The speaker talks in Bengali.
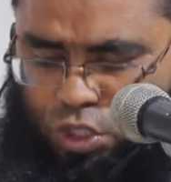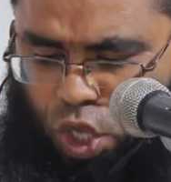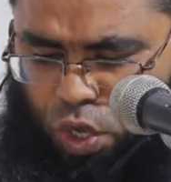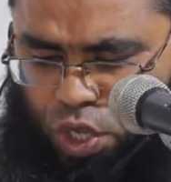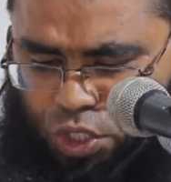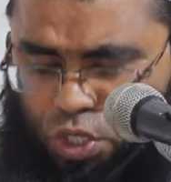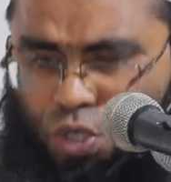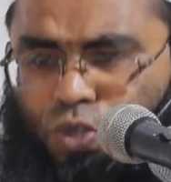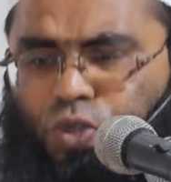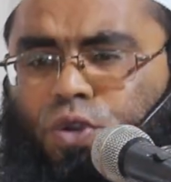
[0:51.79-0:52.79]
তখন ওই
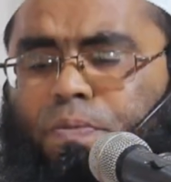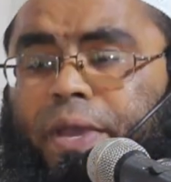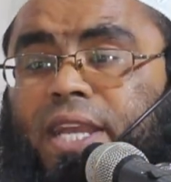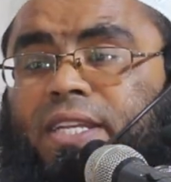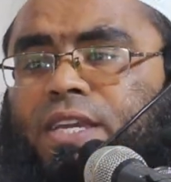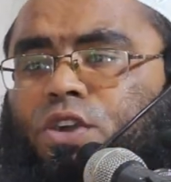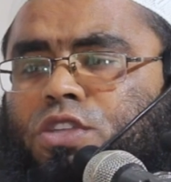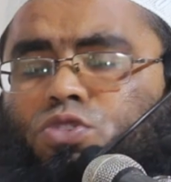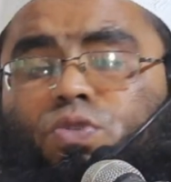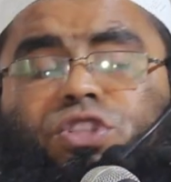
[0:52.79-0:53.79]
ছোট্ট মেয়েটি ওই
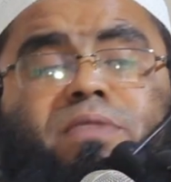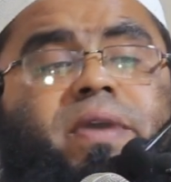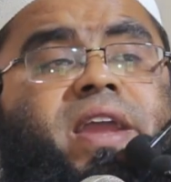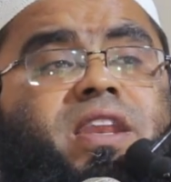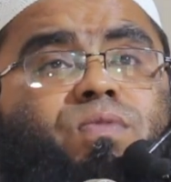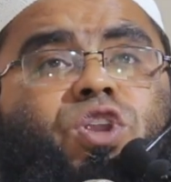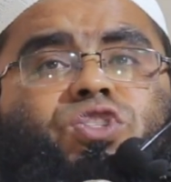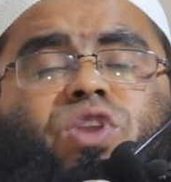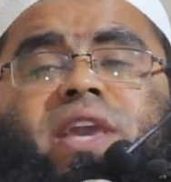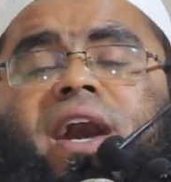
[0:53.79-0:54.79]
যুবতী মেয়েটি বলে
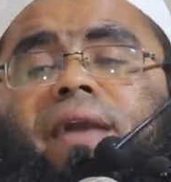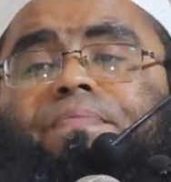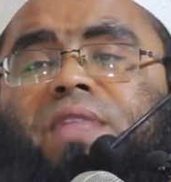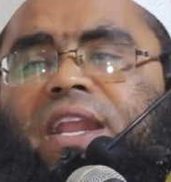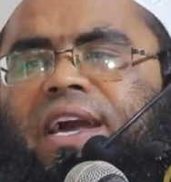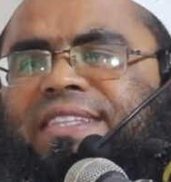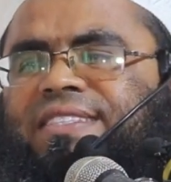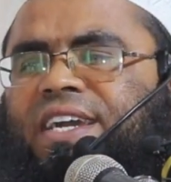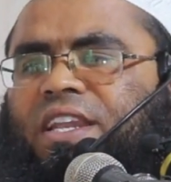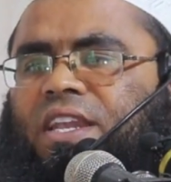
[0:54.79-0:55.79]
চলে ইয়া আবদাল্লাহ
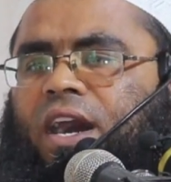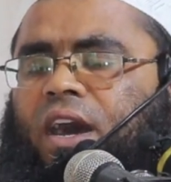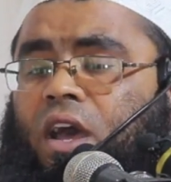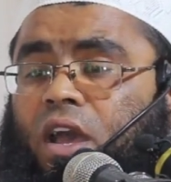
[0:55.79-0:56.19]
তাকিল্লাহ